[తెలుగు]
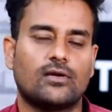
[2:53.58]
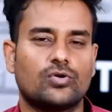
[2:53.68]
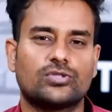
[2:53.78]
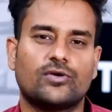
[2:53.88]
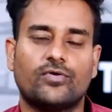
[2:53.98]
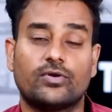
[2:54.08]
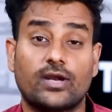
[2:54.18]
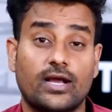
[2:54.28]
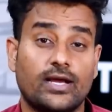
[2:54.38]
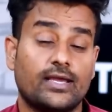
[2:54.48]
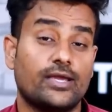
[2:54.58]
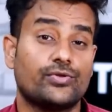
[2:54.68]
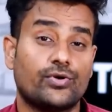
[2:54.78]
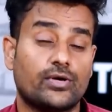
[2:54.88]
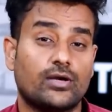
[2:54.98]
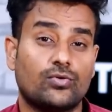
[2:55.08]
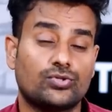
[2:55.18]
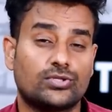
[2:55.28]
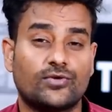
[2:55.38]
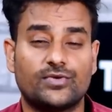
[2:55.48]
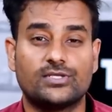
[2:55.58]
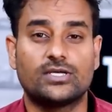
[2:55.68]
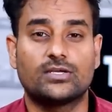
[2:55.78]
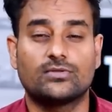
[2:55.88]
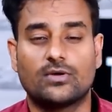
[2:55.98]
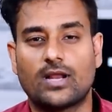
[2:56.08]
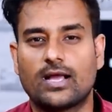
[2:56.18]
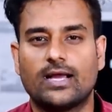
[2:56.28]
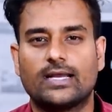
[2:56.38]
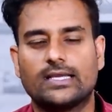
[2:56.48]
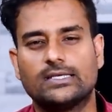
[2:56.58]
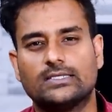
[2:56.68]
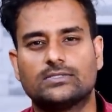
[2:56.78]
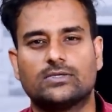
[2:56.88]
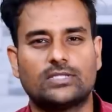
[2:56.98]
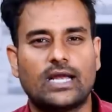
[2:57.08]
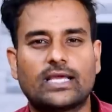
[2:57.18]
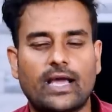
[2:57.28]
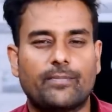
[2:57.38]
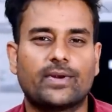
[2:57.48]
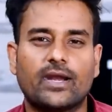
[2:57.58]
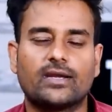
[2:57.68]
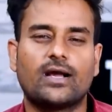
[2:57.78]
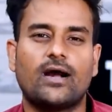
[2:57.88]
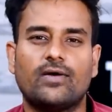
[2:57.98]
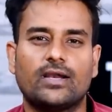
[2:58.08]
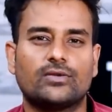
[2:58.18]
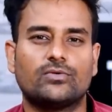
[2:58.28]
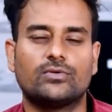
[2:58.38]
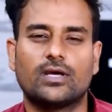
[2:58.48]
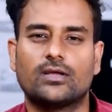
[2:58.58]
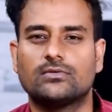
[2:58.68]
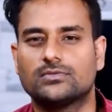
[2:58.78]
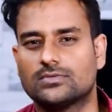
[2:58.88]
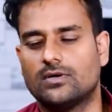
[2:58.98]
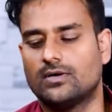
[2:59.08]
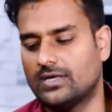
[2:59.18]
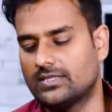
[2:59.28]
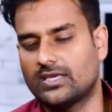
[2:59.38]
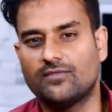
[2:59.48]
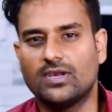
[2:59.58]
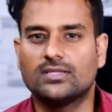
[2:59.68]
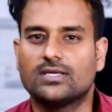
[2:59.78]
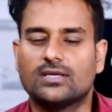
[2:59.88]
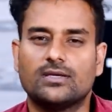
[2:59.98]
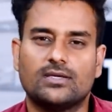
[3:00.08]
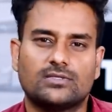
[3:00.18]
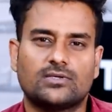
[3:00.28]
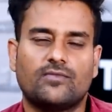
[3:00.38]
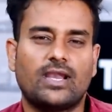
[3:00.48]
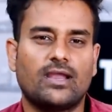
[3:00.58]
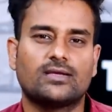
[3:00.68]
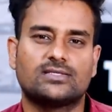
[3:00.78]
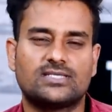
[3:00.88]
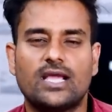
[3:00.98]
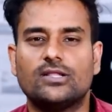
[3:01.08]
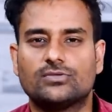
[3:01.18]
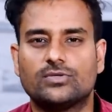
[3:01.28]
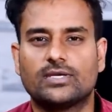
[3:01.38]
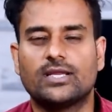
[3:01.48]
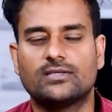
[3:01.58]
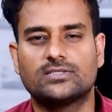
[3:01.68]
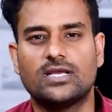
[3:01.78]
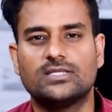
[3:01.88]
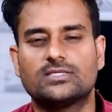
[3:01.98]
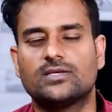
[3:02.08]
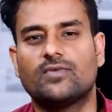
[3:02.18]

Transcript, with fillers: కొత్త ఫోన్ రాగానే ఏదో ఒక కొత్త ఫీచర్తో రాగానే సో దానికి అప్గ్రేడ్ కావాలనుకుంటారు సో అందుకే వీళ్ళైతే వాళ్ళకి సేల్స్ ఉంటాయి సేల్స్ని